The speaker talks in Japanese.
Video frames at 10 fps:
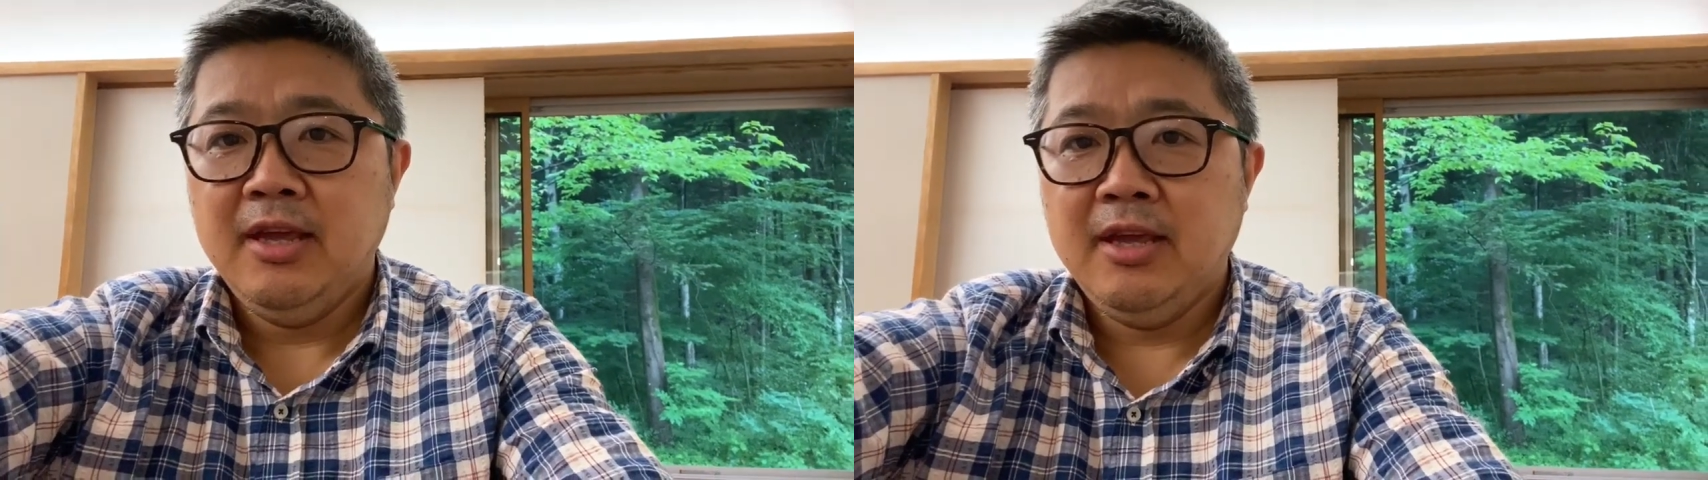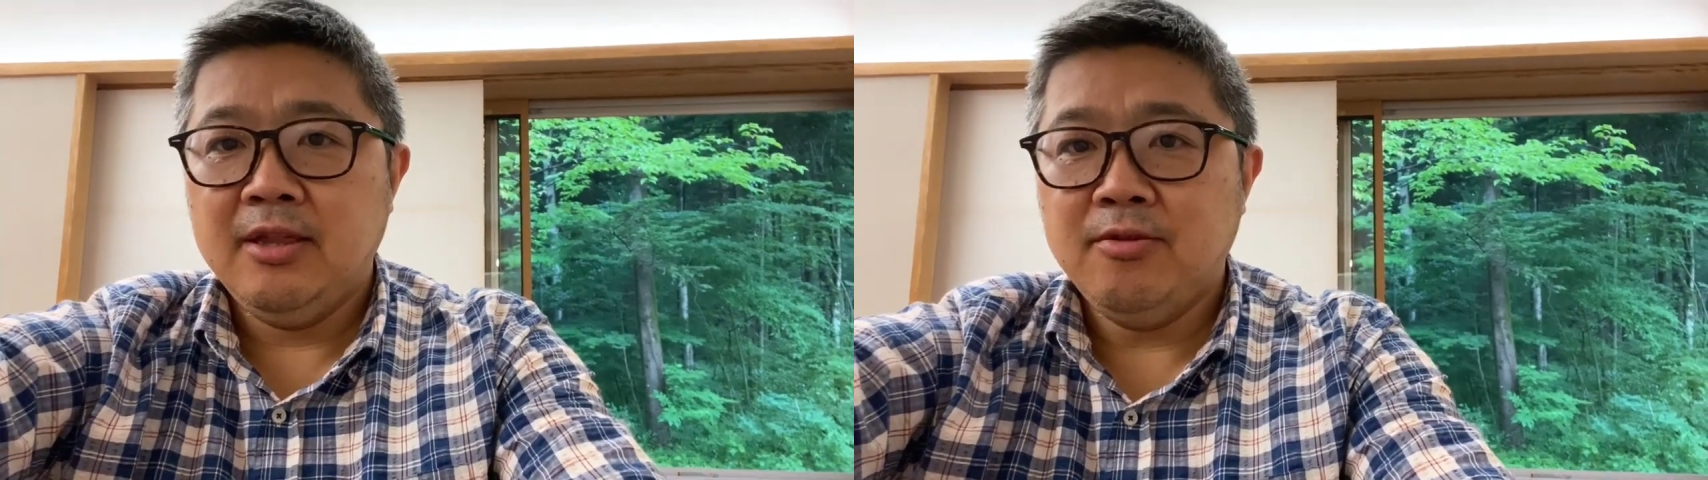
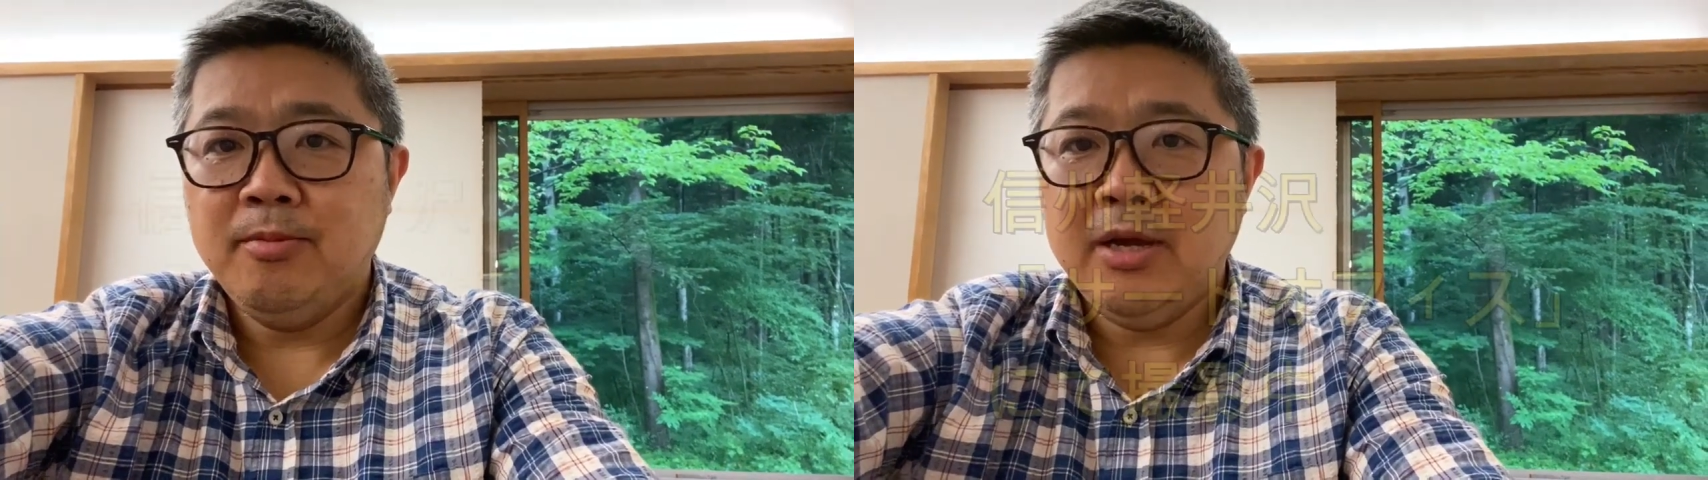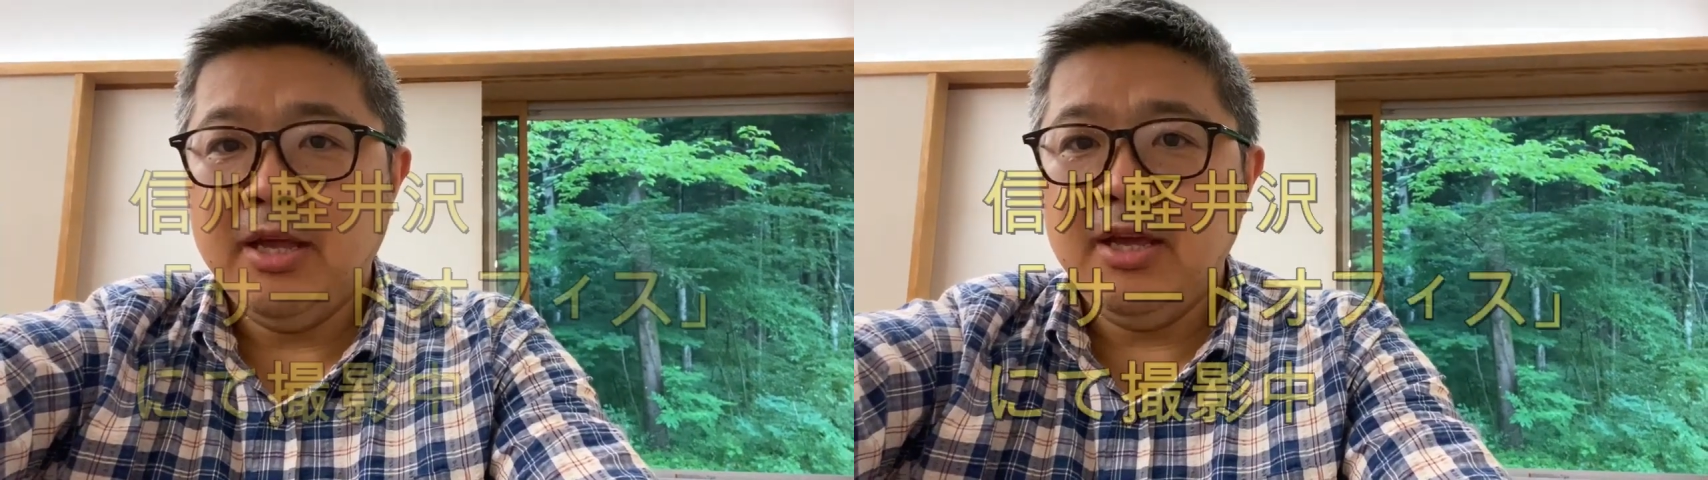えっ、ー、
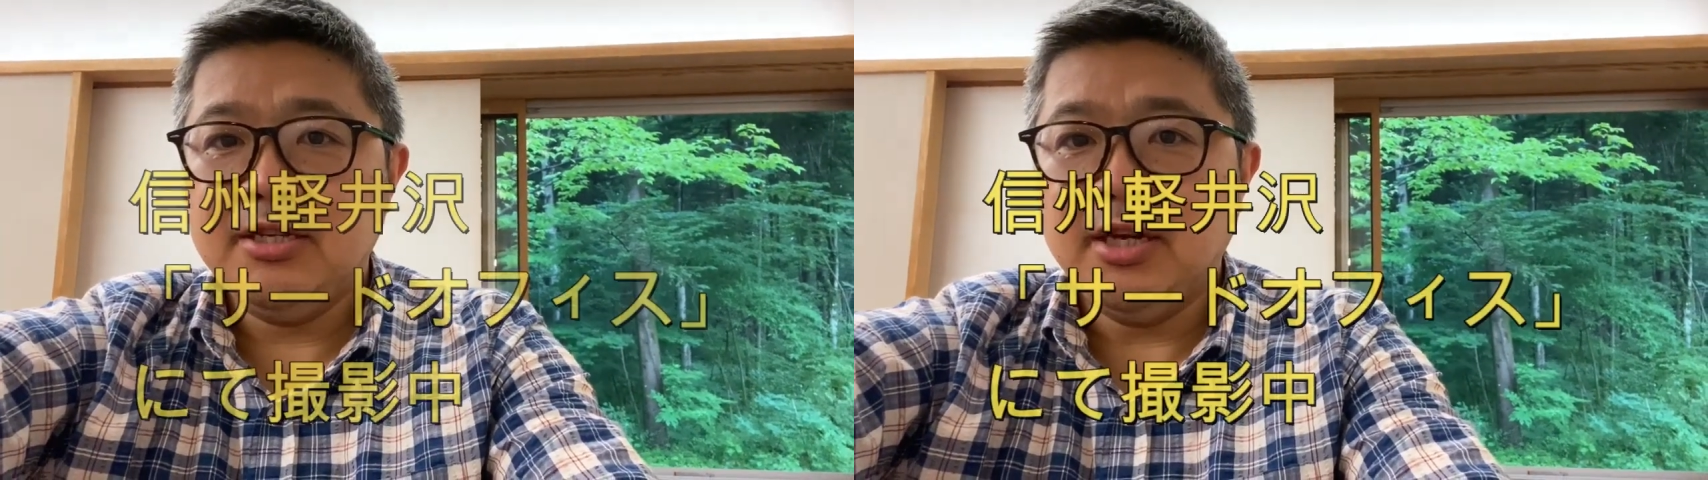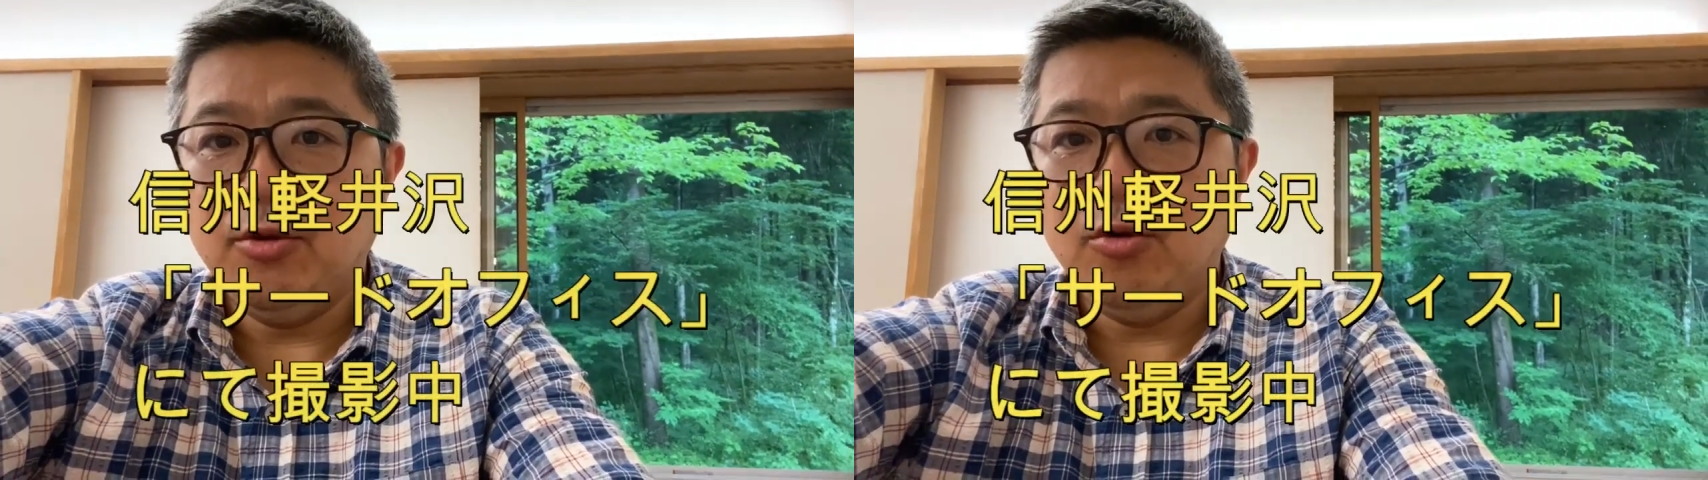と、まあ、
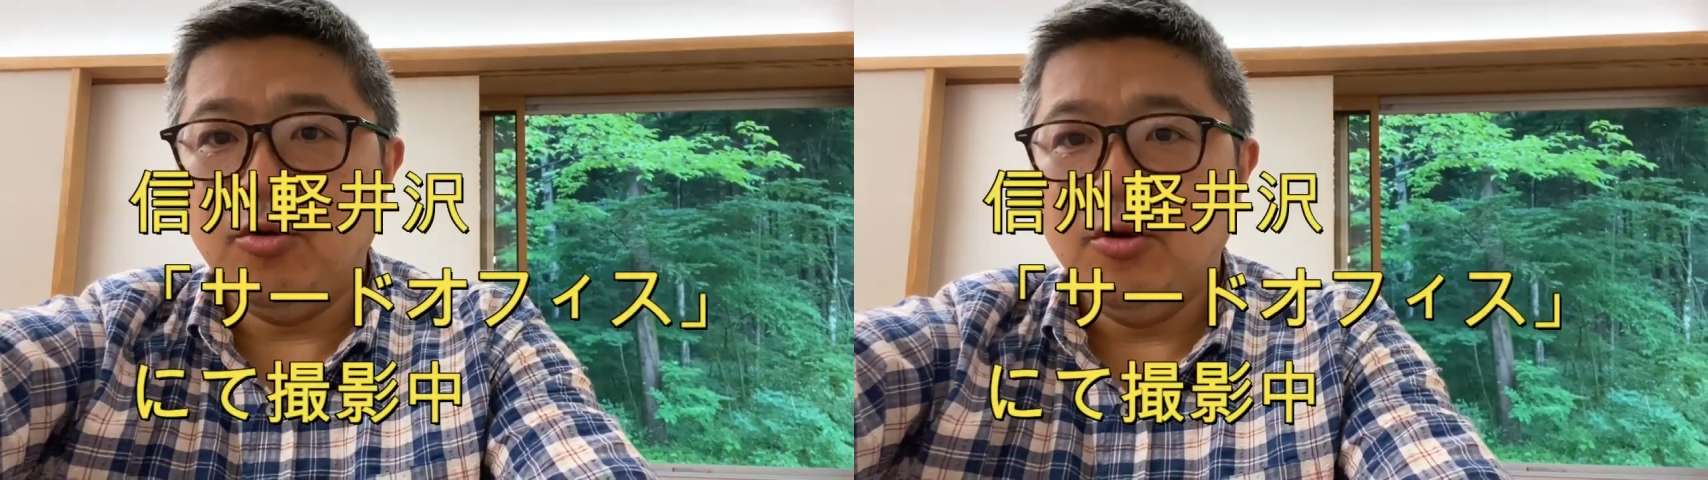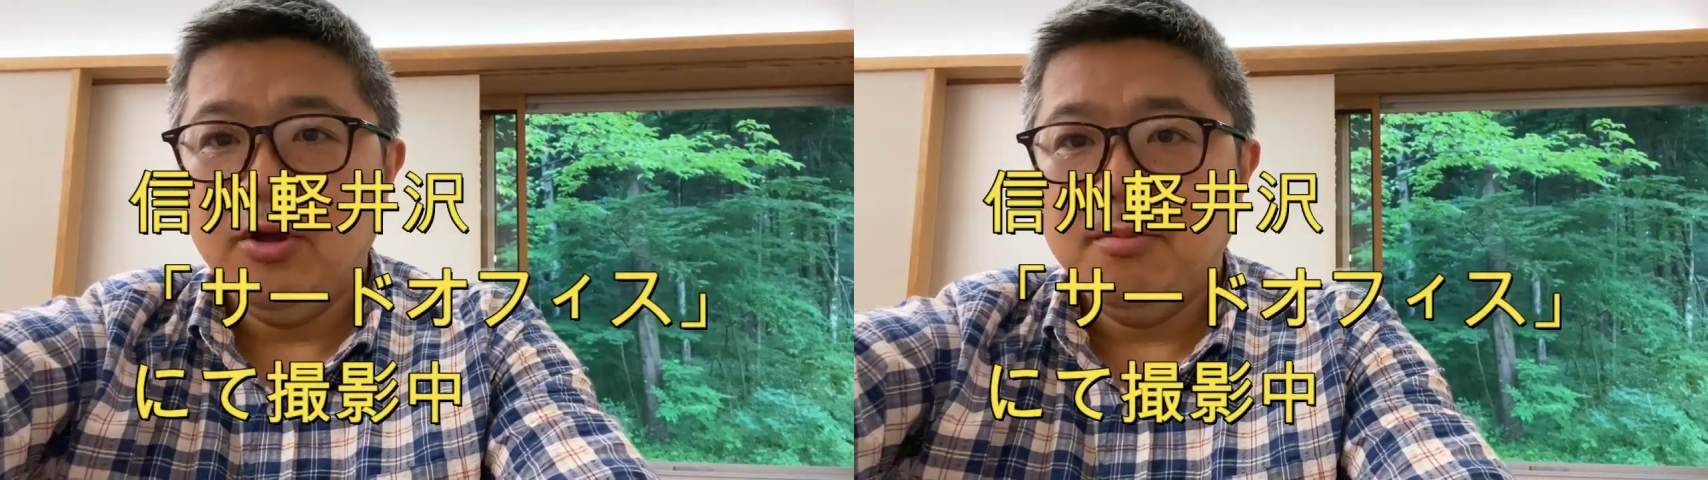弊社
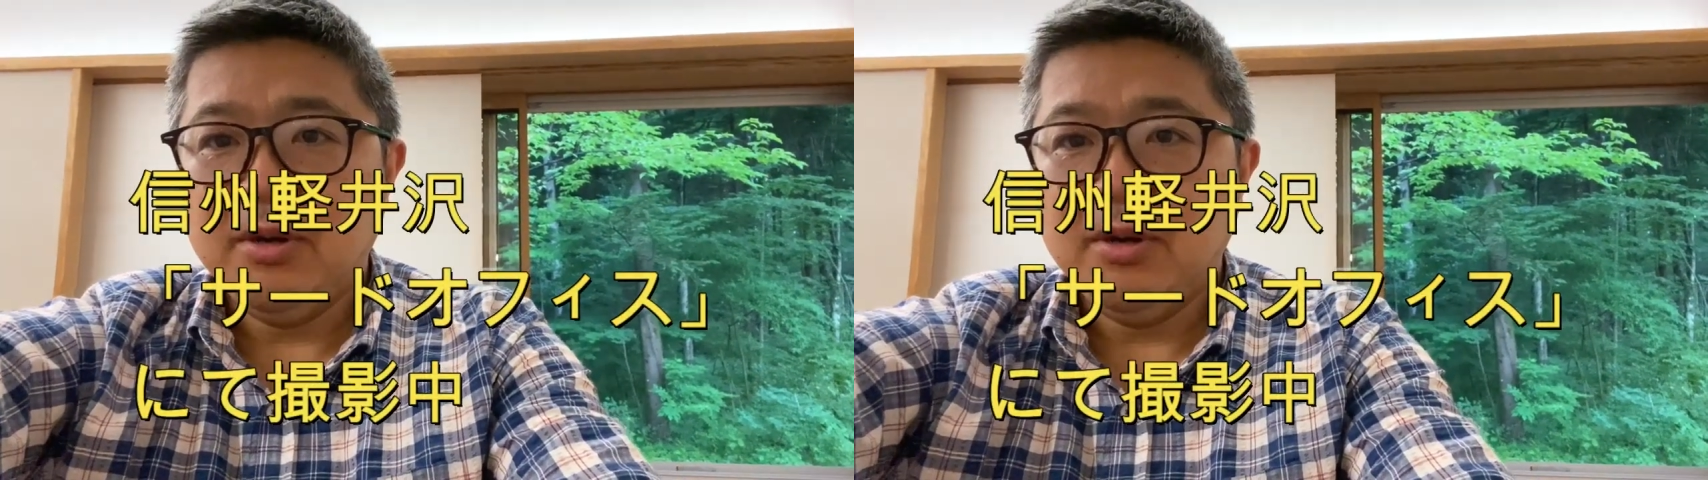の、